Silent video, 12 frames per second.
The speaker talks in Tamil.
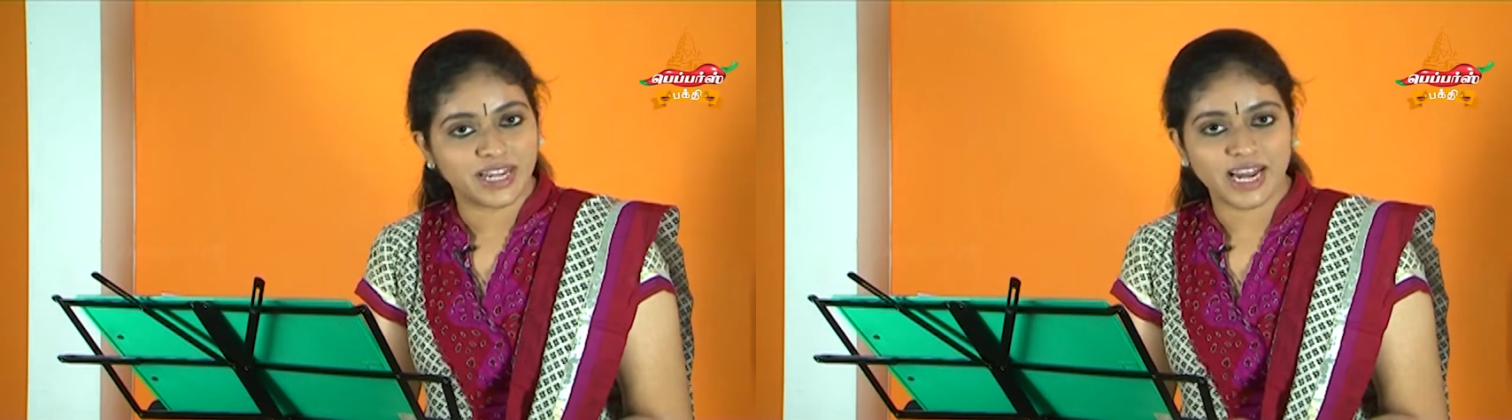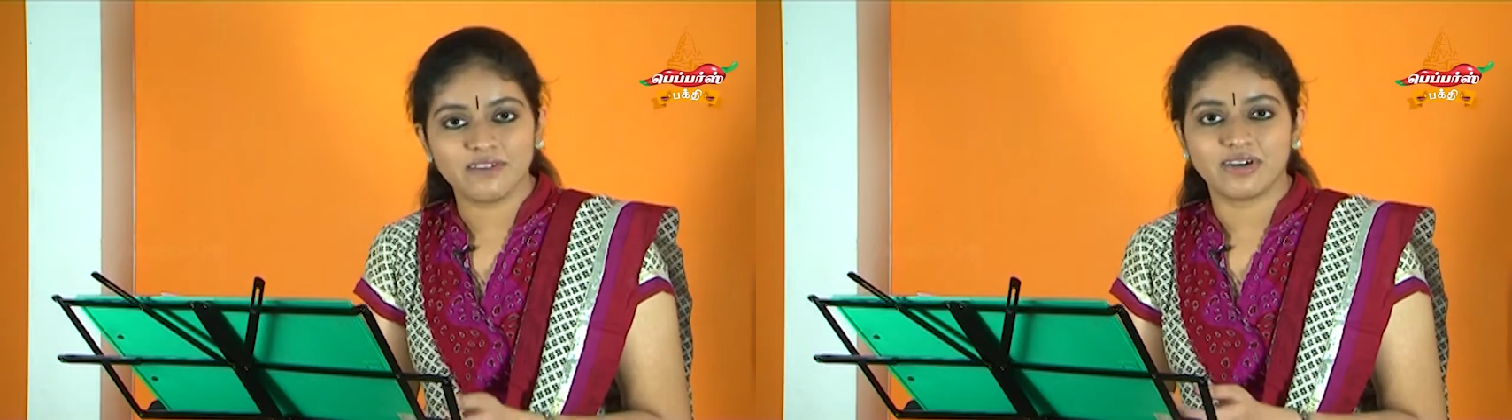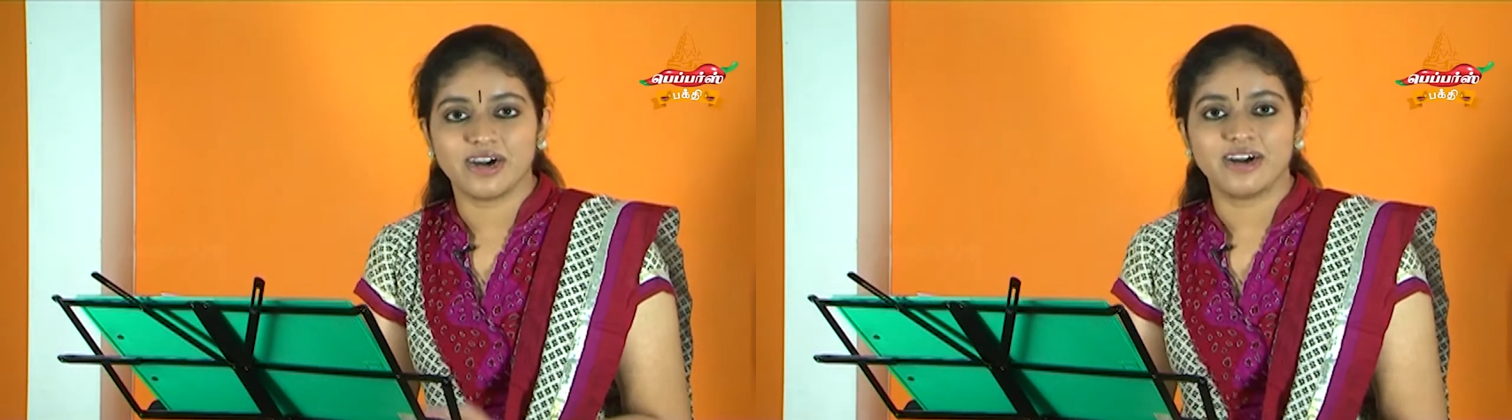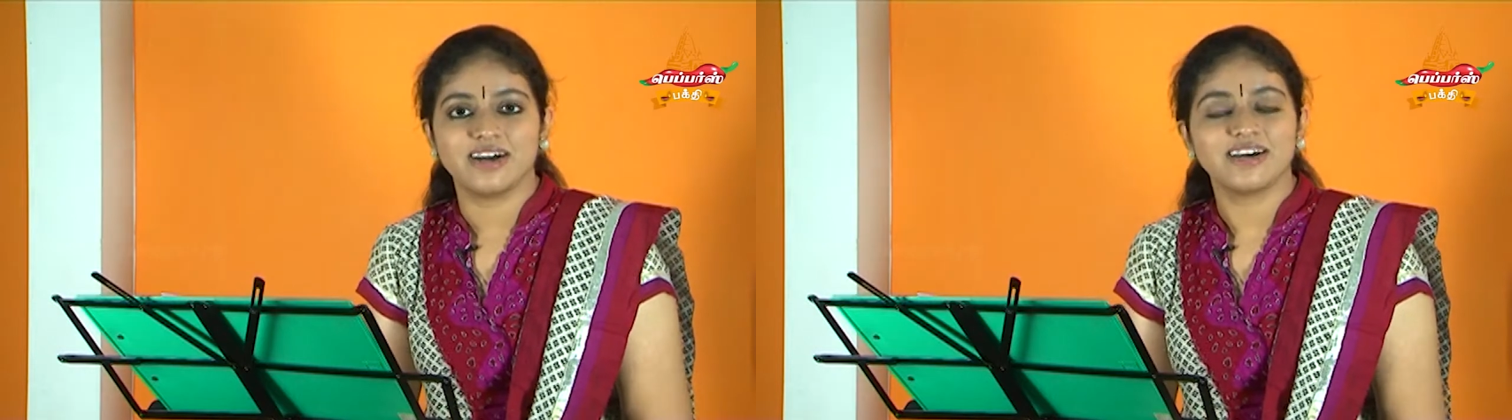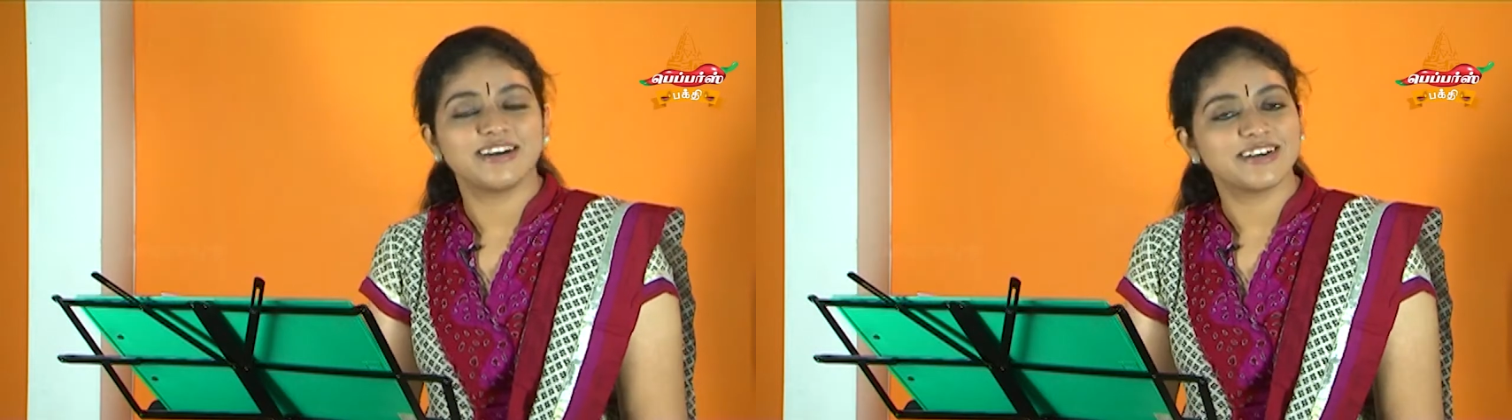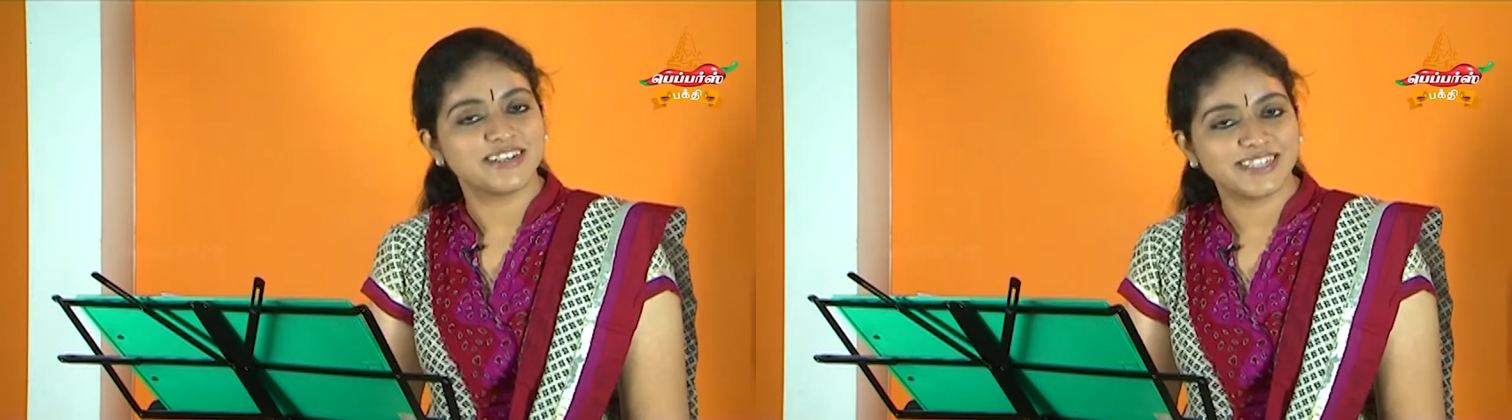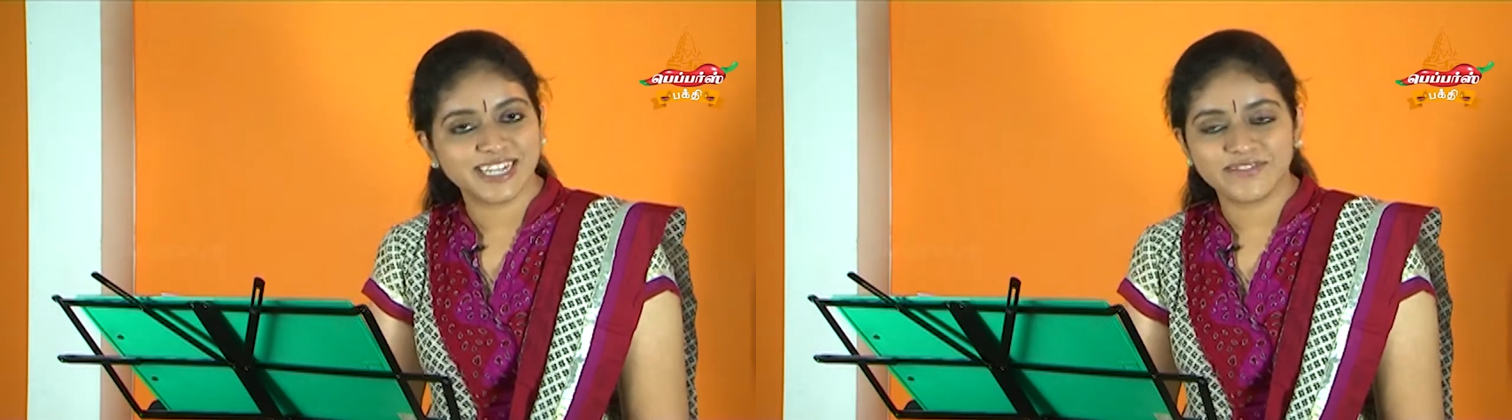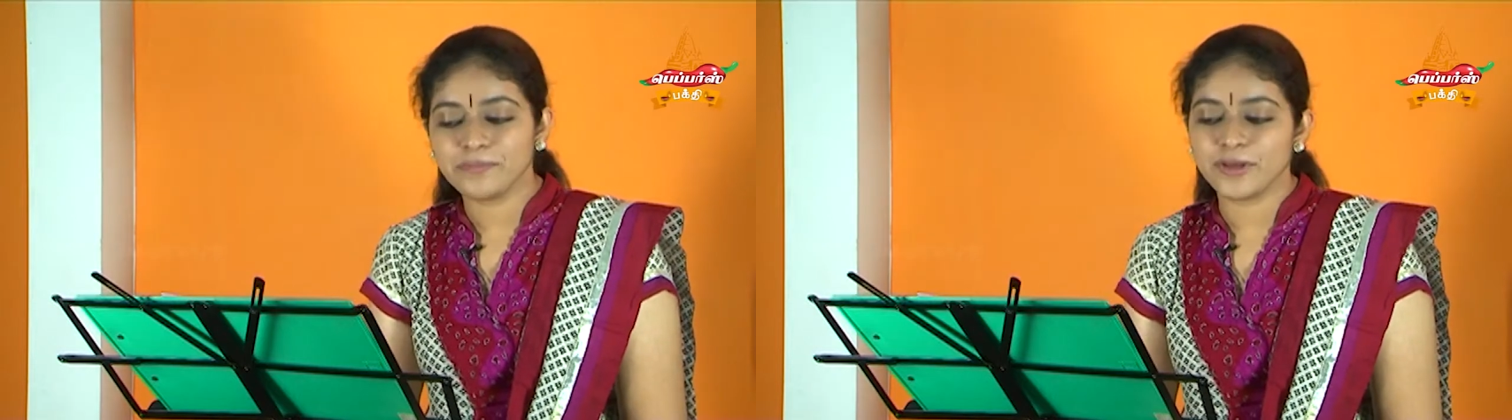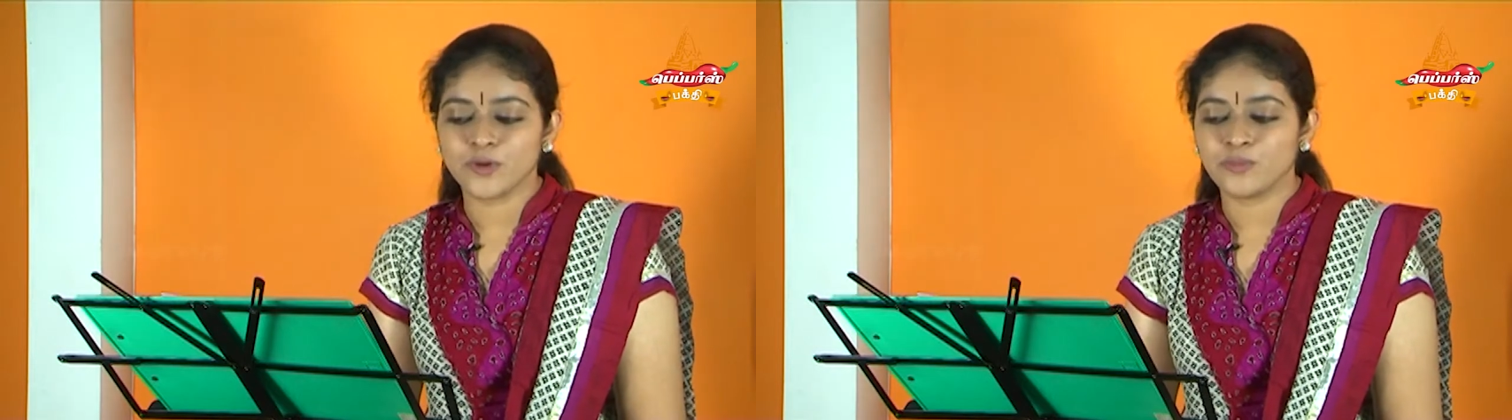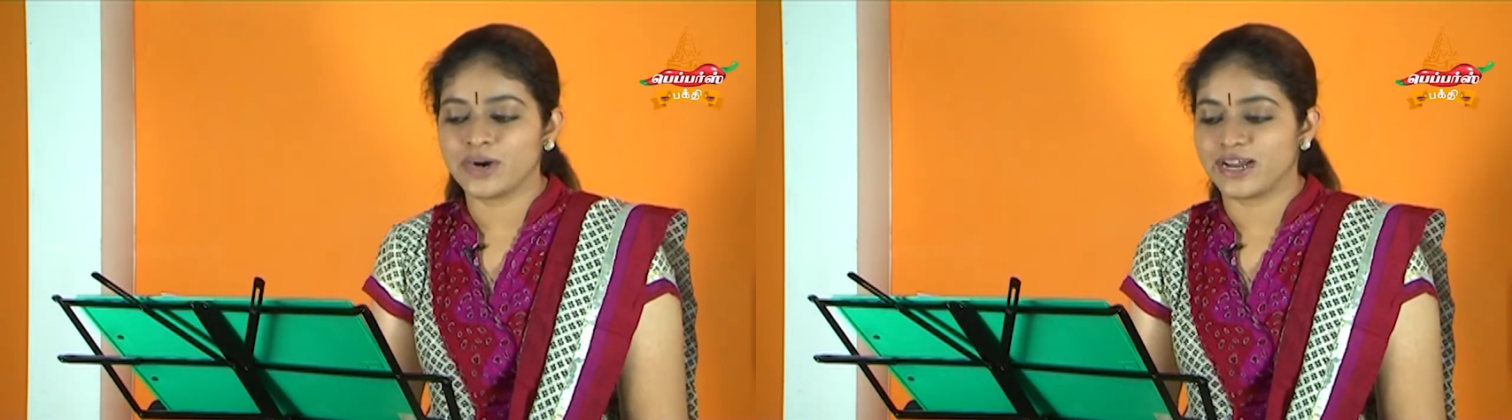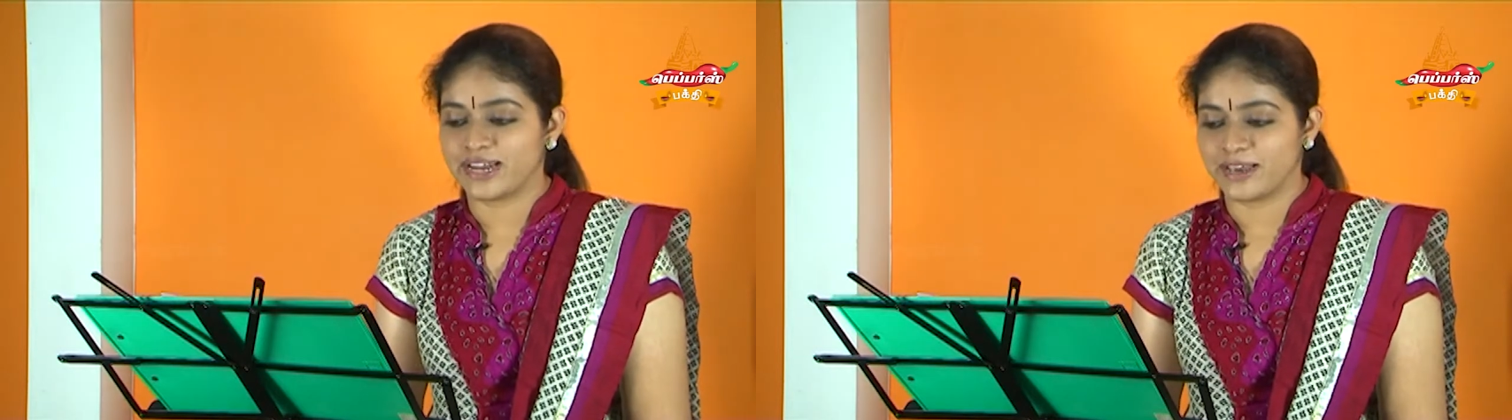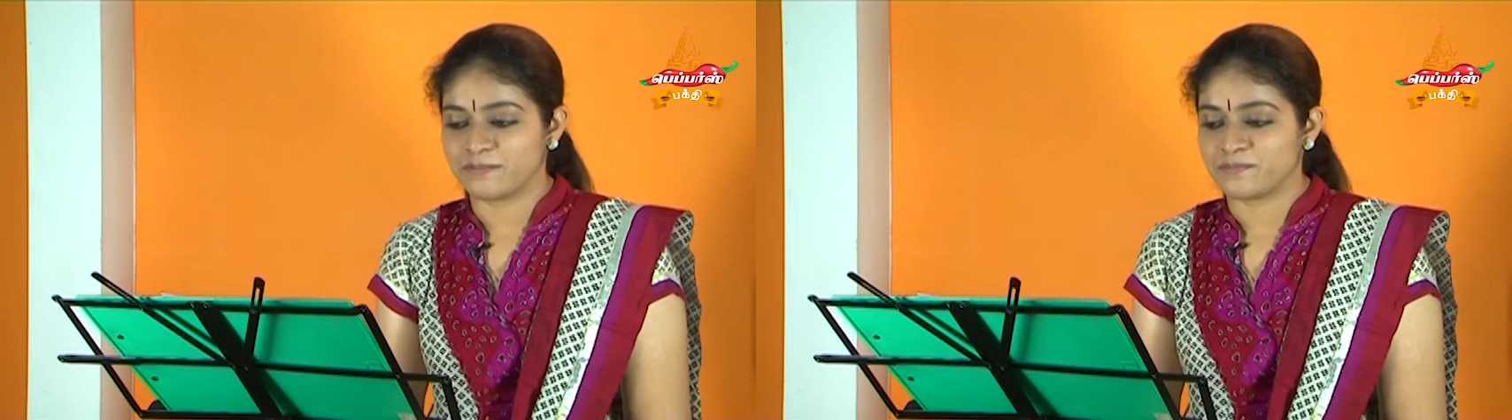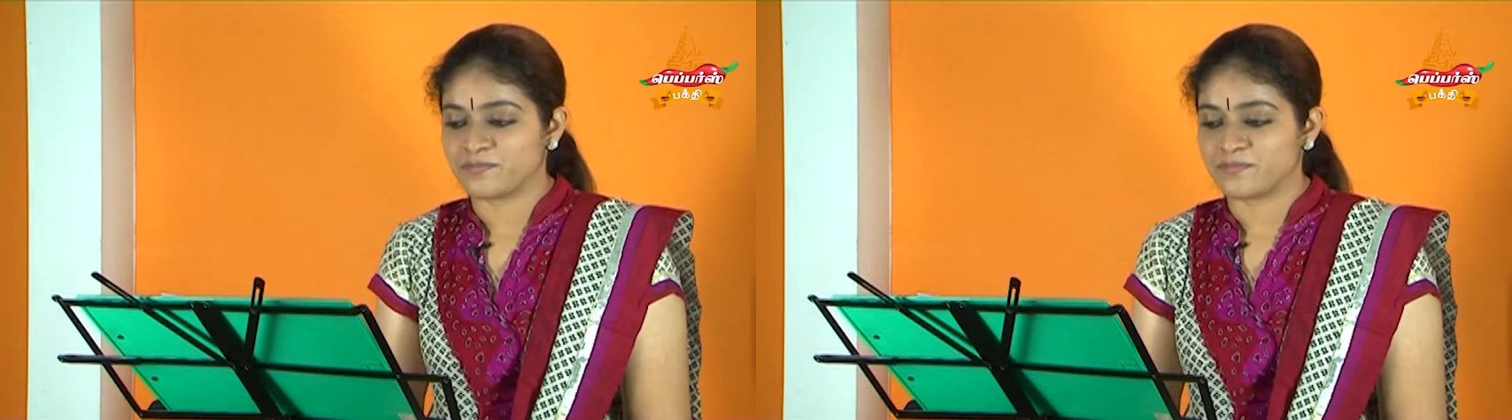இறைவா சிவபெருமானே